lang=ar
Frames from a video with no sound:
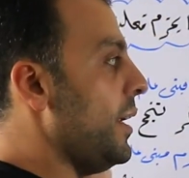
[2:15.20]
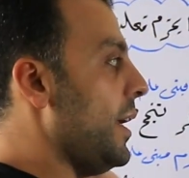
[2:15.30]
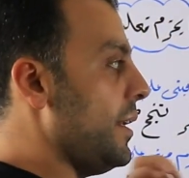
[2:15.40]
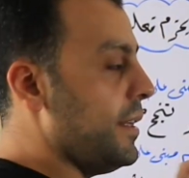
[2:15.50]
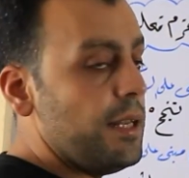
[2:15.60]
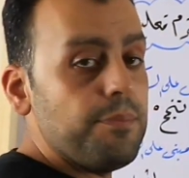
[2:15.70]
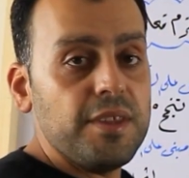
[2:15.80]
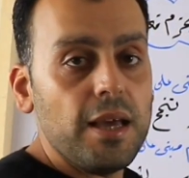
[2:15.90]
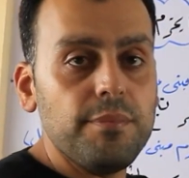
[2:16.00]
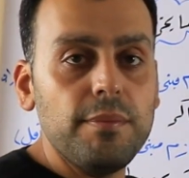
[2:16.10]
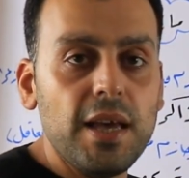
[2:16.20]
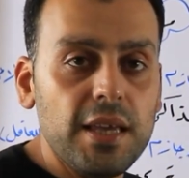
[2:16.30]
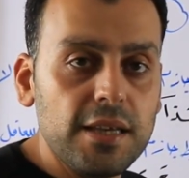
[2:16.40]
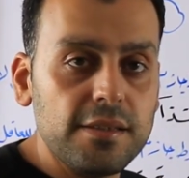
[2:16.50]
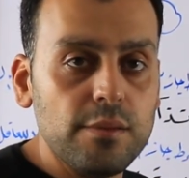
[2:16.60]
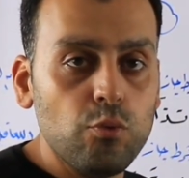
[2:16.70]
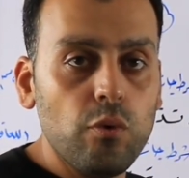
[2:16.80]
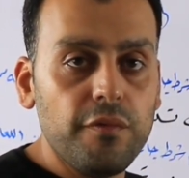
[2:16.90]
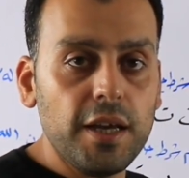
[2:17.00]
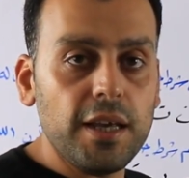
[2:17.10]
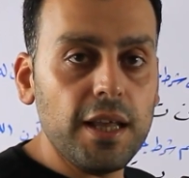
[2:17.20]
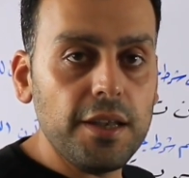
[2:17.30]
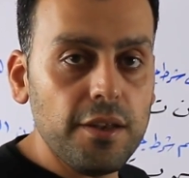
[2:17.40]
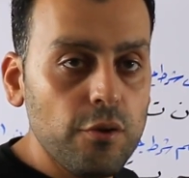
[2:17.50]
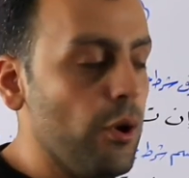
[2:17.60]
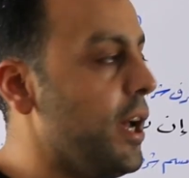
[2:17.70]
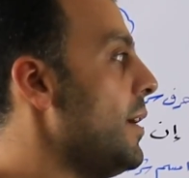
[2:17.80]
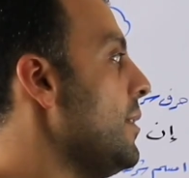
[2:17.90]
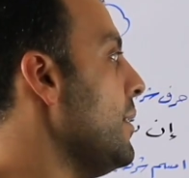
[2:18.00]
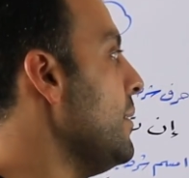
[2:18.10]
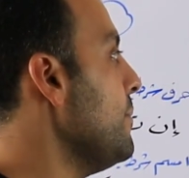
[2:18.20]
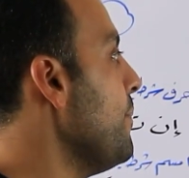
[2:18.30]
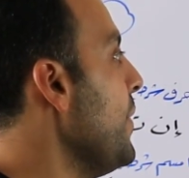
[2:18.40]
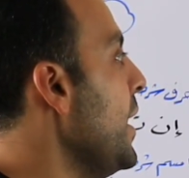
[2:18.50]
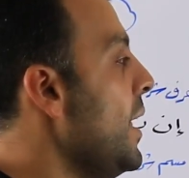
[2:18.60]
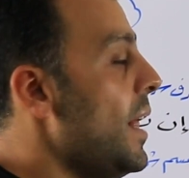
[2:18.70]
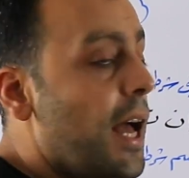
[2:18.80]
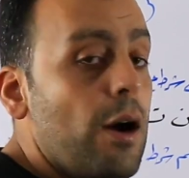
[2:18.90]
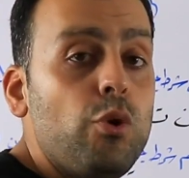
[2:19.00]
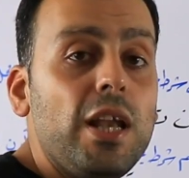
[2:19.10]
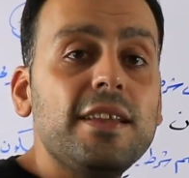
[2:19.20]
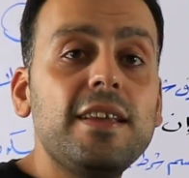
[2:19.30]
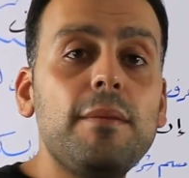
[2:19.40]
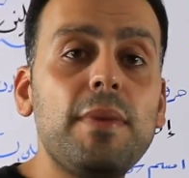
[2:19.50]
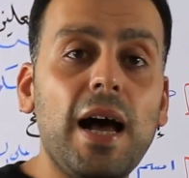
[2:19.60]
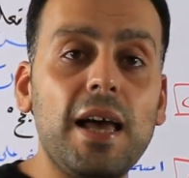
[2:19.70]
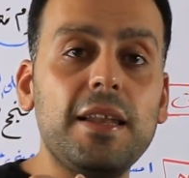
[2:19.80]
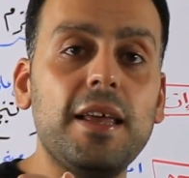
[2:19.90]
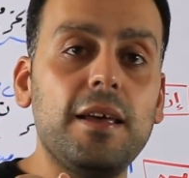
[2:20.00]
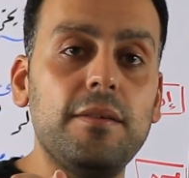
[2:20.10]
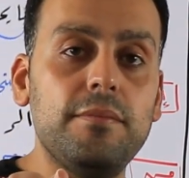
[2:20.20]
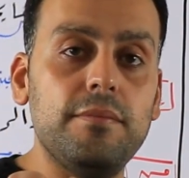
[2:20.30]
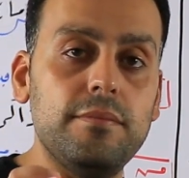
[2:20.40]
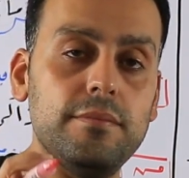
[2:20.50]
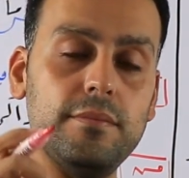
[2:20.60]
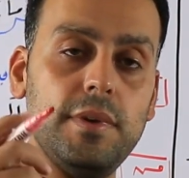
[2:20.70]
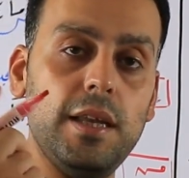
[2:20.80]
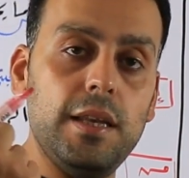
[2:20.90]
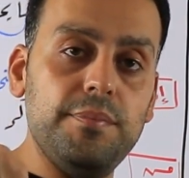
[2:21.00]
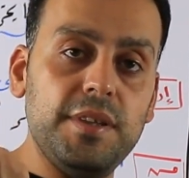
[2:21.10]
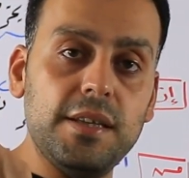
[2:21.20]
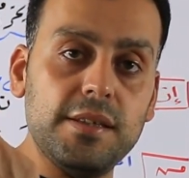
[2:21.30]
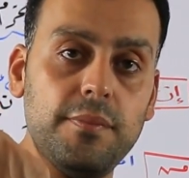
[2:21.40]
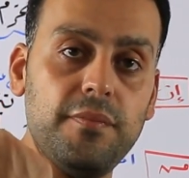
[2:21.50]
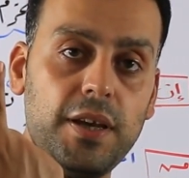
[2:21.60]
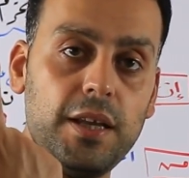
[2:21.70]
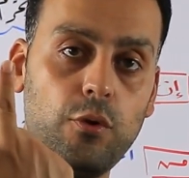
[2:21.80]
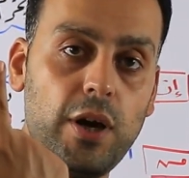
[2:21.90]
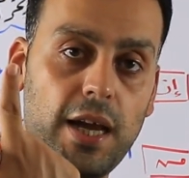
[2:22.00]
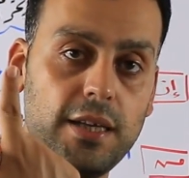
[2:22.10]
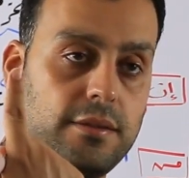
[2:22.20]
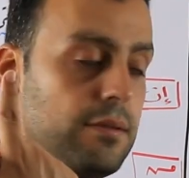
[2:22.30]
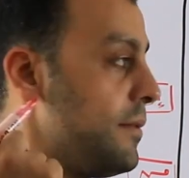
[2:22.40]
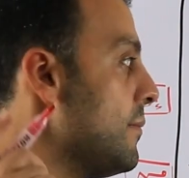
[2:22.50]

فعلين نبدا بما يجزم فعلا واحدا اول اداه معانا اللي بتجزم فعل واحد